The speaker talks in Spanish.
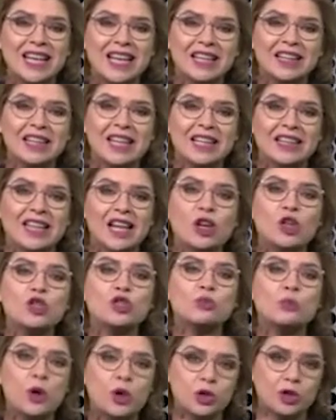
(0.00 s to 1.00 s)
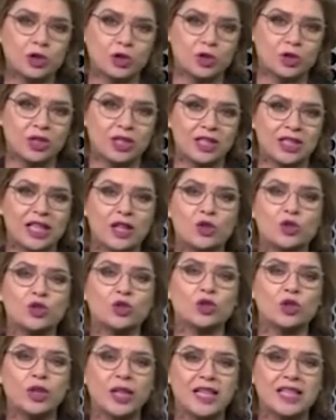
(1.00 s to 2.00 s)
de, de, los votos de los
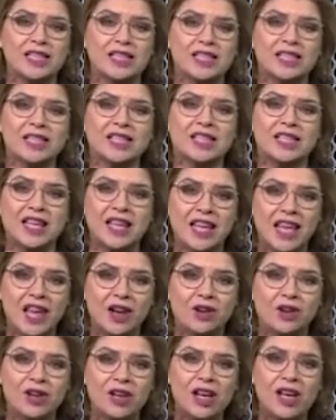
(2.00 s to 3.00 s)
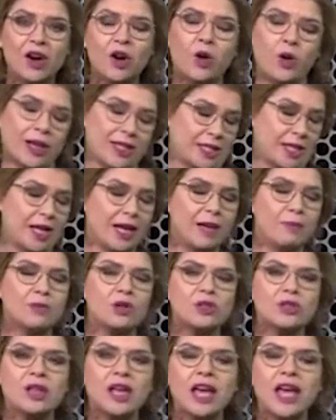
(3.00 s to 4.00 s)
sonorenses que salieron o que
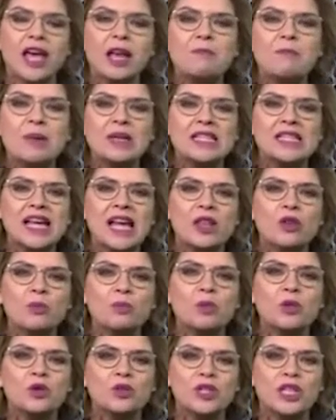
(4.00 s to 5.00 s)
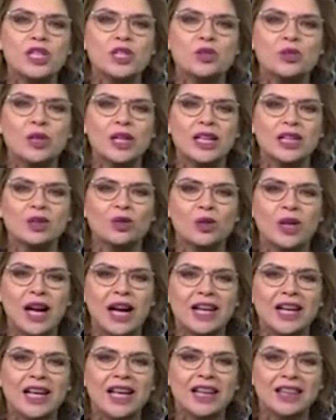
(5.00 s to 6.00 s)
salimos el pasado proceso
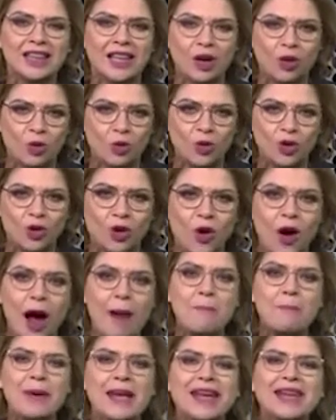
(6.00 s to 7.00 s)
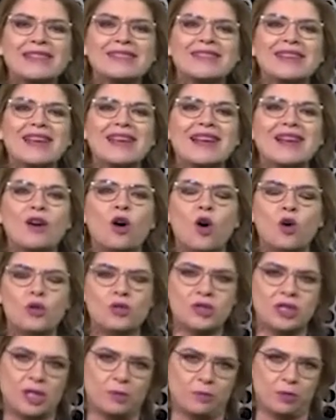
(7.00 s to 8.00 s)
electoral de junio. Apenas el
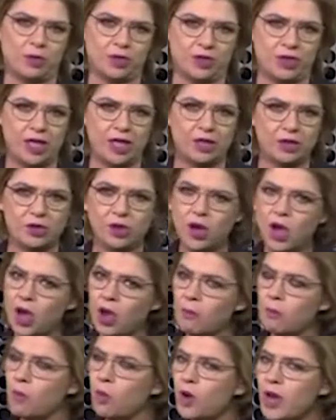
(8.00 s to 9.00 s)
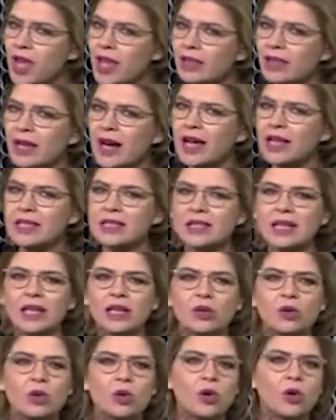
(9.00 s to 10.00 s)
11%. Muy atrás
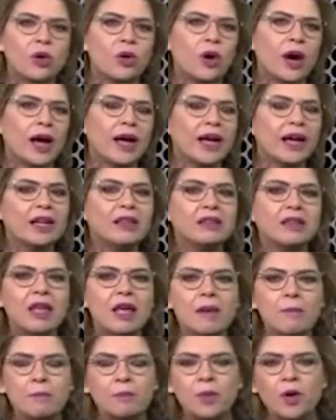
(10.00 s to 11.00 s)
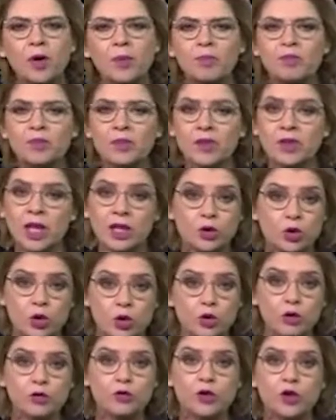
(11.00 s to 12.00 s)
quedó aquel tiempo de
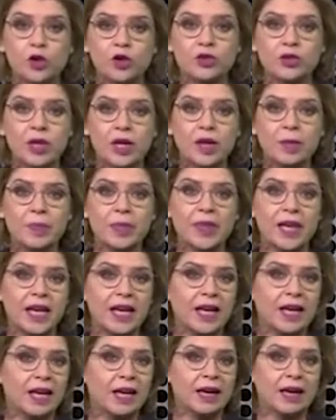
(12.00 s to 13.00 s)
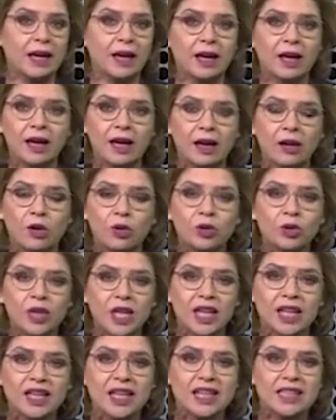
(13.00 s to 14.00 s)
triunfos, de eh,
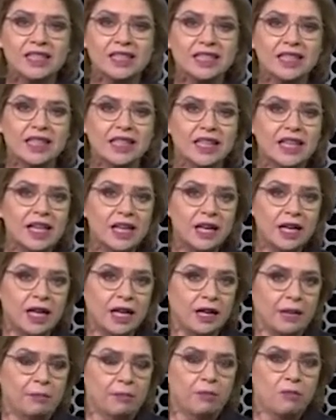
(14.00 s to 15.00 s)
contiendas eh,